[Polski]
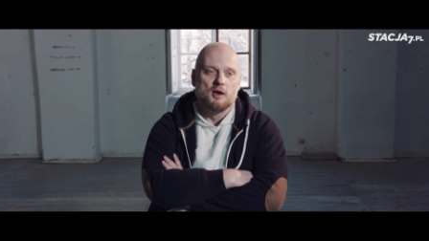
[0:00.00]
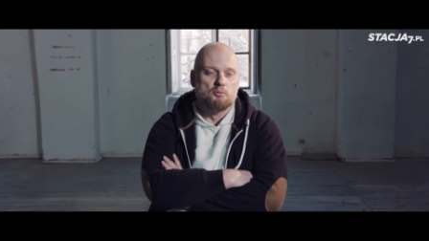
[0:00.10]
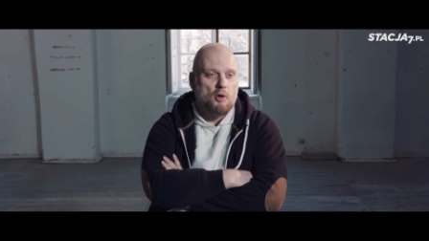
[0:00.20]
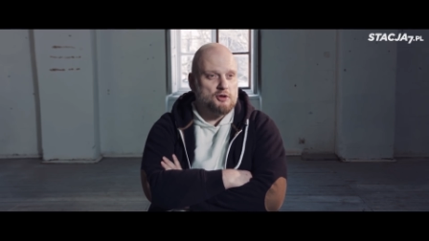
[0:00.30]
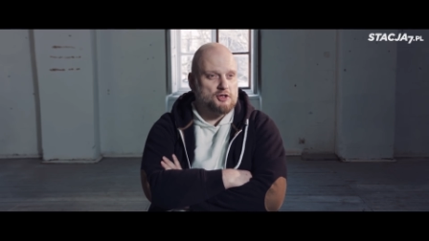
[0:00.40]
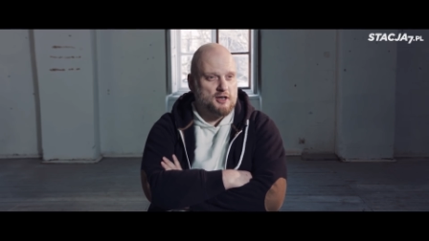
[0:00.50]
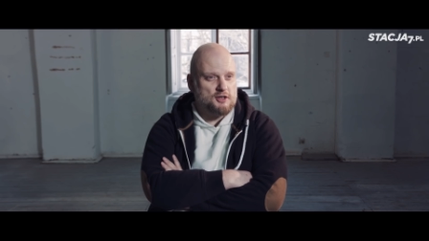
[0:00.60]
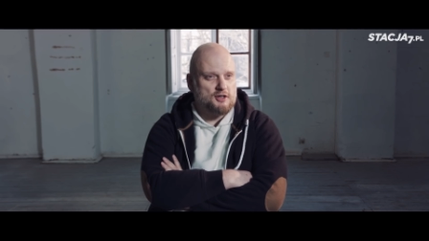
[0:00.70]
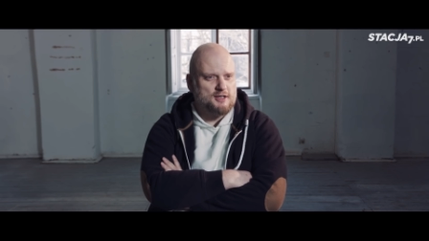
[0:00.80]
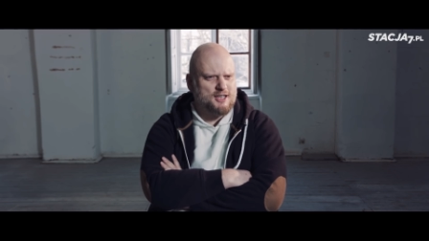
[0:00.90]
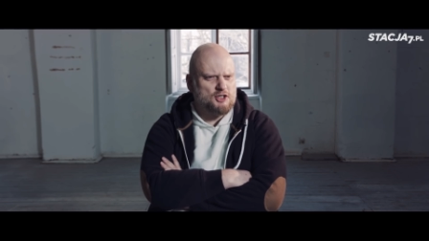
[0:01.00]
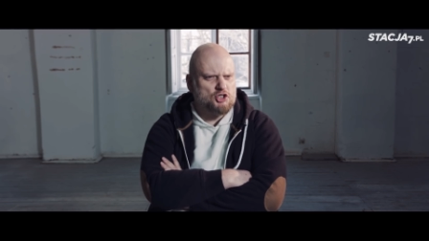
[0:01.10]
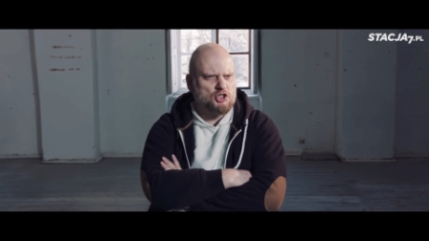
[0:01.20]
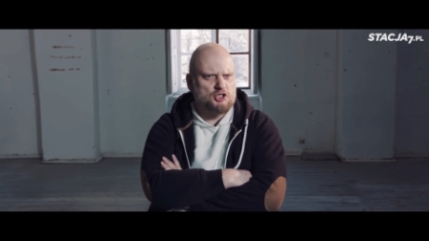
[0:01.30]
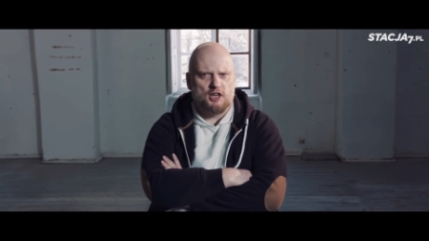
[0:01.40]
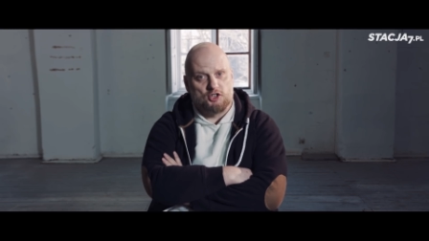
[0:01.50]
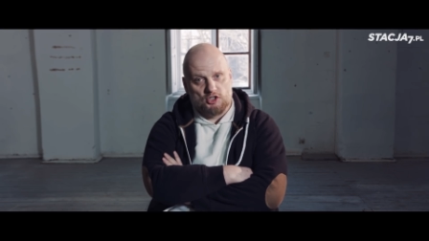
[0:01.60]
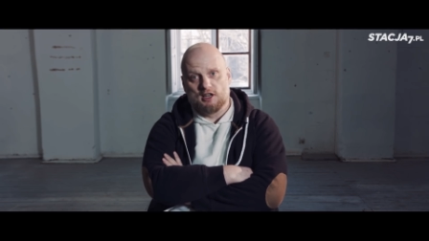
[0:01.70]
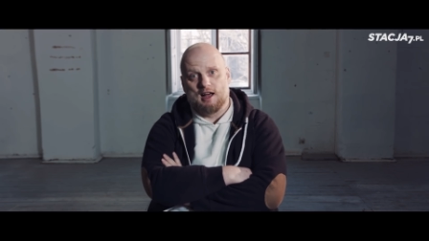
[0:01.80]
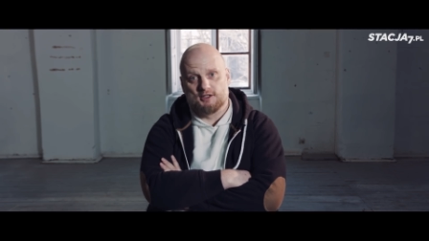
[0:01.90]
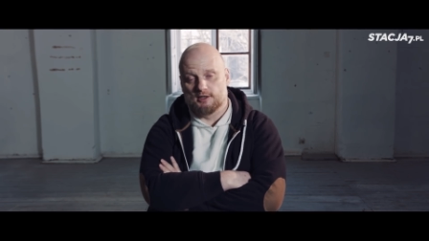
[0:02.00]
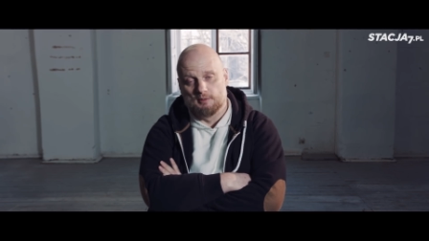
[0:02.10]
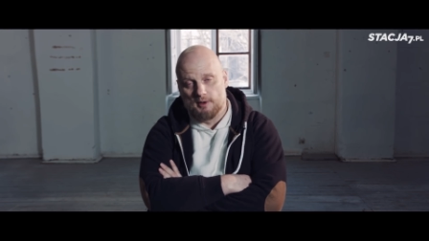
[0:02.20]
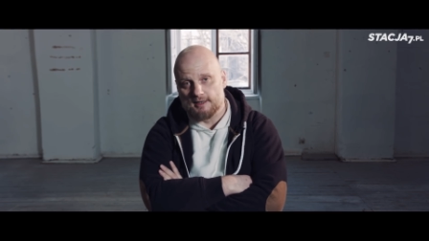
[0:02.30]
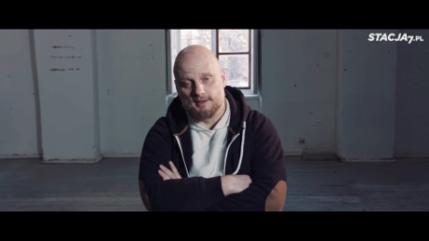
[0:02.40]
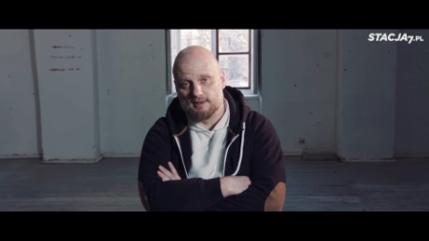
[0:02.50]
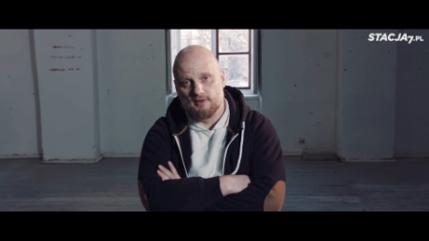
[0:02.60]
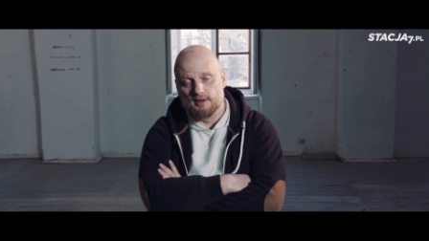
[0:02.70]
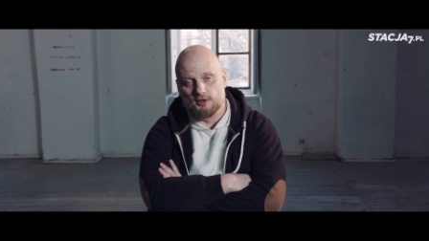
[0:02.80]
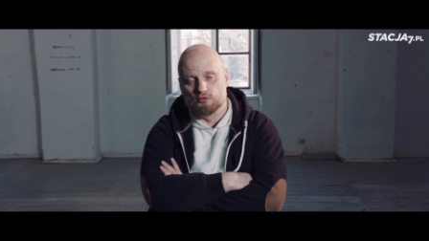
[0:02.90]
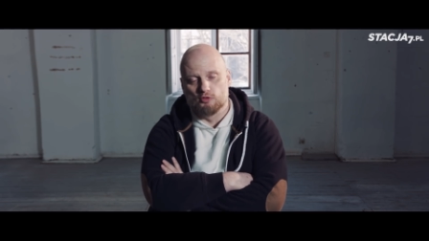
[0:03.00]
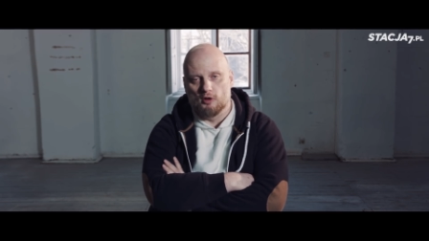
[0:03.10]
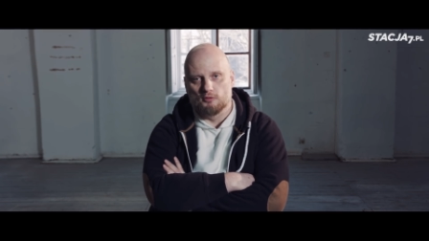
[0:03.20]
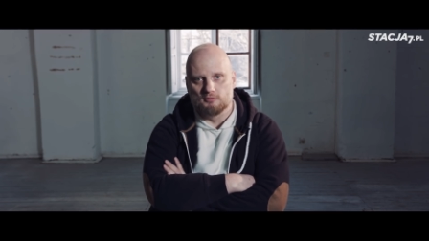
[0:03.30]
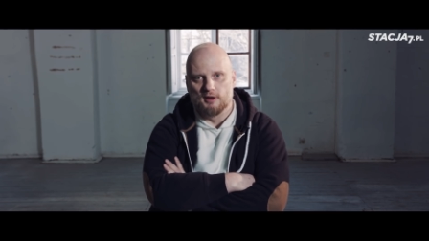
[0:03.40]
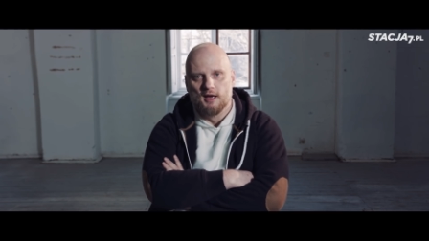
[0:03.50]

Mojżesz ze 30 razy chyba jest nazwany sługą.